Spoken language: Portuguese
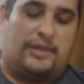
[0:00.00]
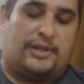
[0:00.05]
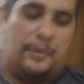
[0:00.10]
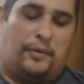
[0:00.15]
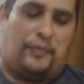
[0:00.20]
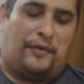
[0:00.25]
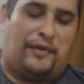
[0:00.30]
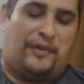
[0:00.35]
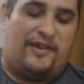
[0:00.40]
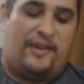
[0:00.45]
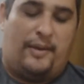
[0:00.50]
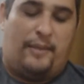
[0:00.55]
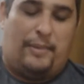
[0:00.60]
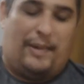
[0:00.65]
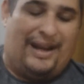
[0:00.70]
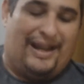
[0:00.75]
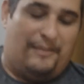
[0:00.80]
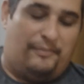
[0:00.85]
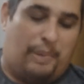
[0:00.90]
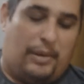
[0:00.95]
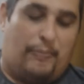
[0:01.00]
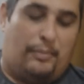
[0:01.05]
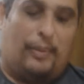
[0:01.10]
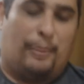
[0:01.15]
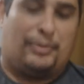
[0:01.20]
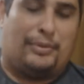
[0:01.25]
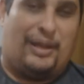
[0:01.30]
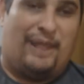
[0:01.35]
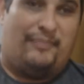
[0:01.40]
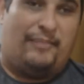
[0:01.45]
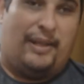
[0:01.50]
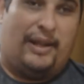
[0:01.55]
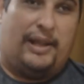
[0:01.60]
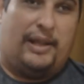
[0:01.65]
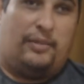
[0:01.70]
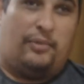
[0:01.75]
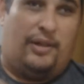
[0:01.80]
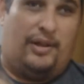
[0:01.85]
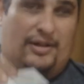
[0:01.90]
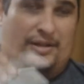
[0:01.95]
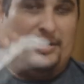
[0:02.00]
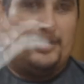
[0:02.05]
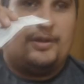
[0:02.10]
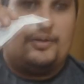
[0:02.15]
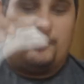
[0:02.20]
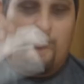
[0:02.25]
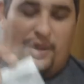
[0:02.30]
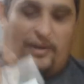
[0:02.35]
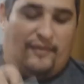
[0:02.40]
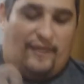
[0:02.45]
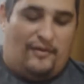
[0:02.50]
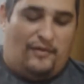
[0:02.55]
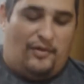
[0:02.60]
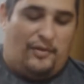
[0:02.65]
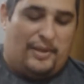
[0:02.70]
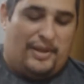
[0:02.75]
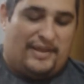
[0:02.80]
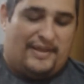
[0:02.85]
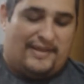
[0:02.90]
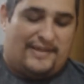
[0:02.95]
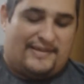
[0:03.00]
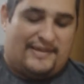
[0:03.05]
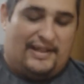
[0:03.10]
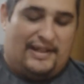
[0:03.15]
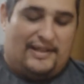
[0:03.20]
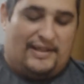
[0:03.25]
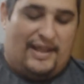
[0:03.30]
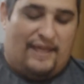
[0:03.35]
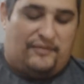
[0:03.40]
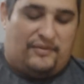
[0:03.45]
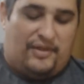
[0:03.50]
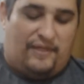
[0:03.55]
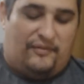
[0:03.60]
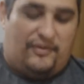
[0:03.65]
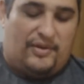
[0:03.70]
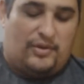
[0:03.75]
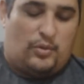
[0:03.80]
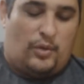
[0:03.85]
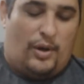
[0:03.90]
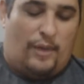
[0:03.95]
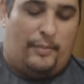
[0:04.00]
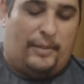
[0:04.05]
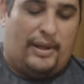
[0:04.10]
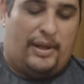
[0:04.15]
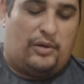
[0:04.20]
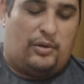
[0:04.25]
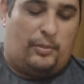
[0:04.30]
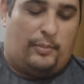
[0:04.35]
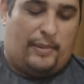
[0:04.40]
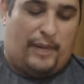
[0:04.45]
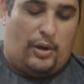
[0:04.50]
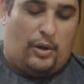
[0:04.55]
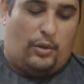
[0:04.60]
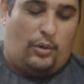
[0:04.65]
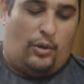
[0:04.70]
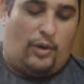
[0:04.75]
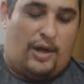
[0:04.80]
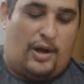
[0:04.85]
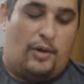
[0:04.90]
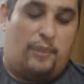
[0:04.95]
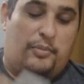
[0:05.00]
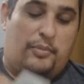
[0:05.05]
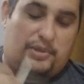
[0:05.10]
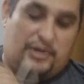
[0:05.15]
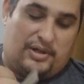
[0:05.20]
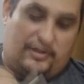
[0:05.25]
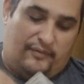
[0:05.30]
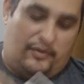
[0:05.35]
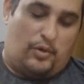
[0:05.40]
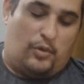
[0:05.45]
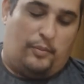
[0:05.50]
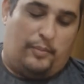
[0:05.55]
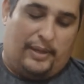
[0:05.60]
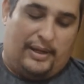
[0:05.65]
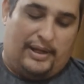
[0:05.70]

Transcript: e outro que eu sei que é para limpar, para botar a película. Provavelmente esse dele deve ter vindo com a película para colocar. O meu já veio com